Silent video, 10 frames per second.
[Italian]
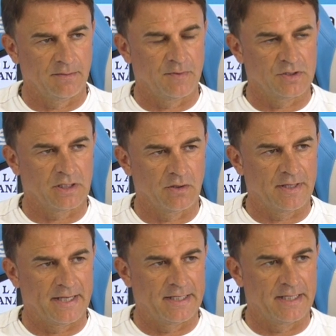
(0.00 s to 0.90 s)
mi possono
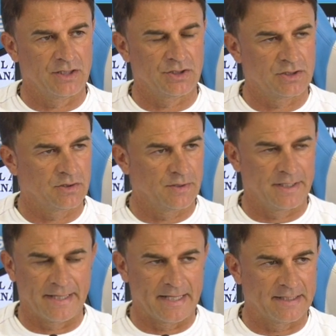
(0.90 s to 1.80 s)
aiutare nella gestione
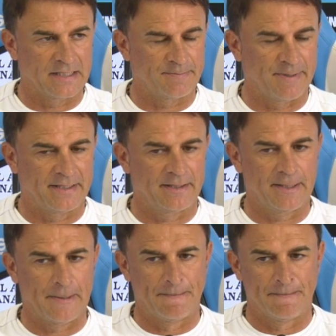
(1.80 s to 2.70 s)
di tanti aspetti